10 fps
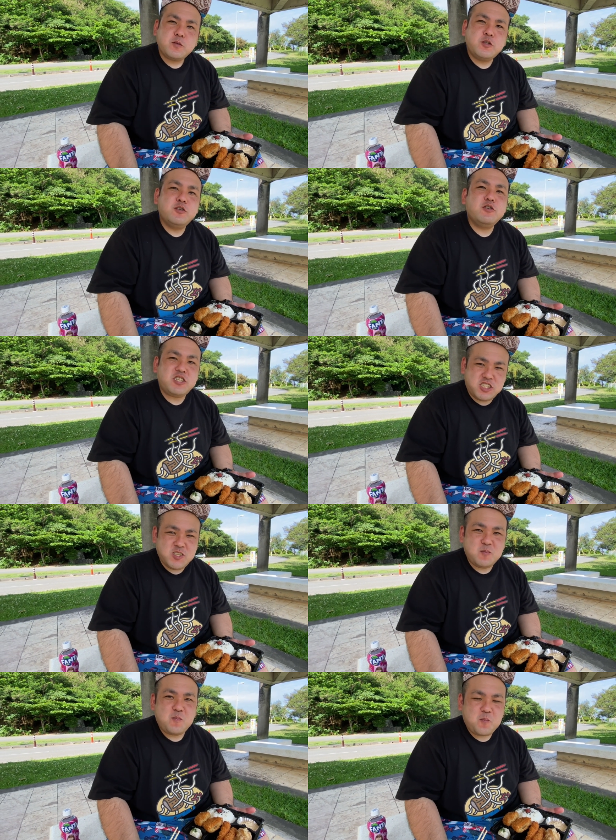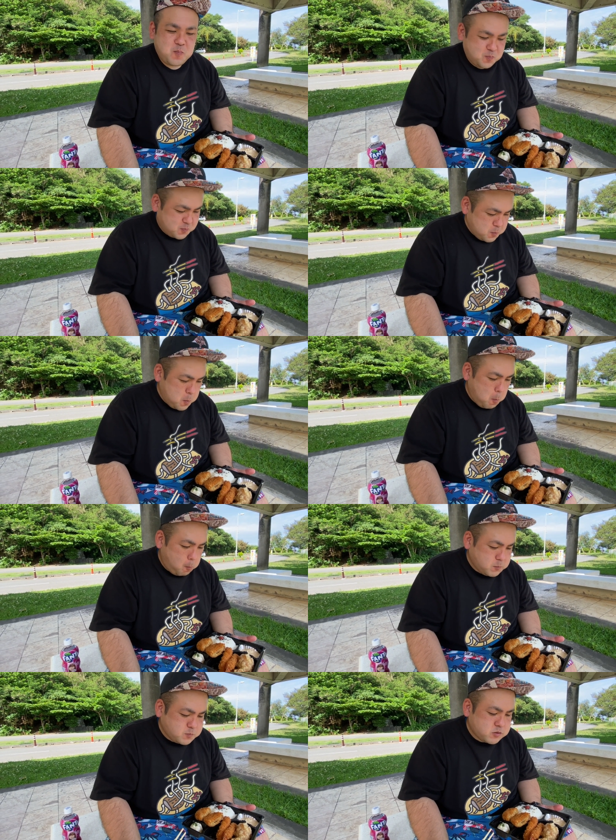ジューシーでしょ。うん、
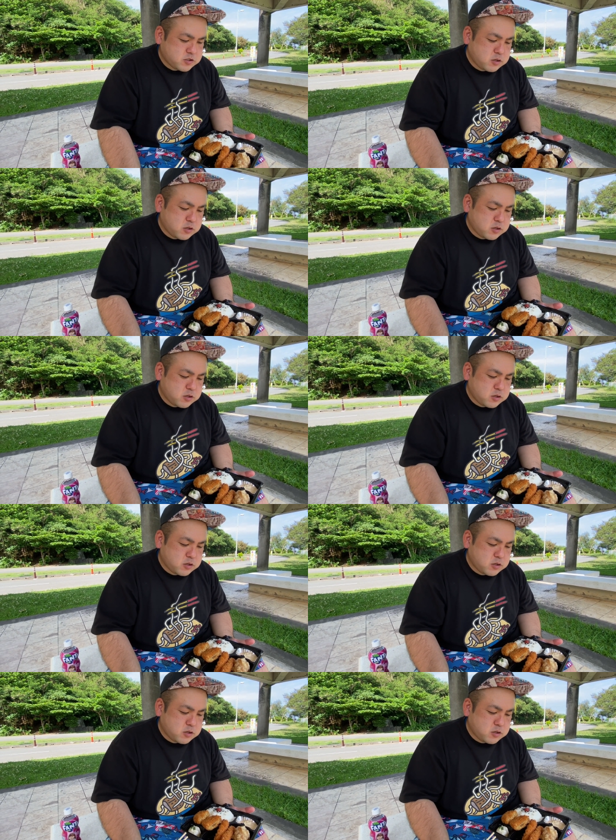しか